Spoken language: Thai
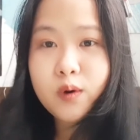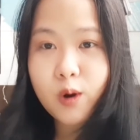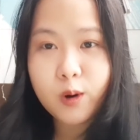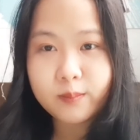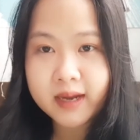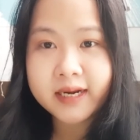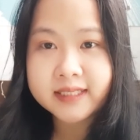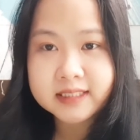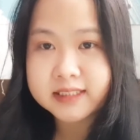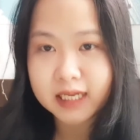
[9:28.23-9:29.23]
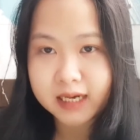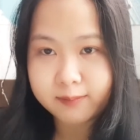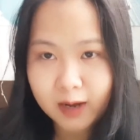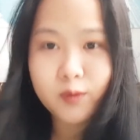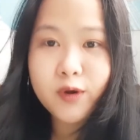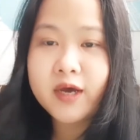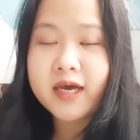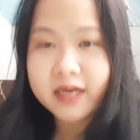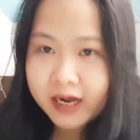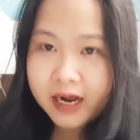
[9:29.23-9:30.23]
ก็ไม่ได้ซื่อสัตย์กับเรา
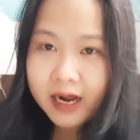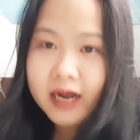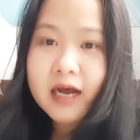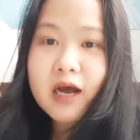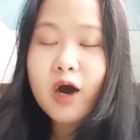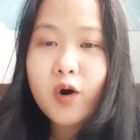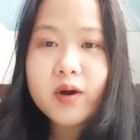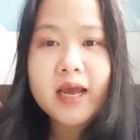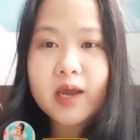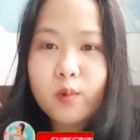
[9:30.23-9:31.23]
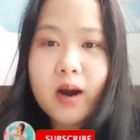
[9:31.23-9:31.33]
นะคะโอเค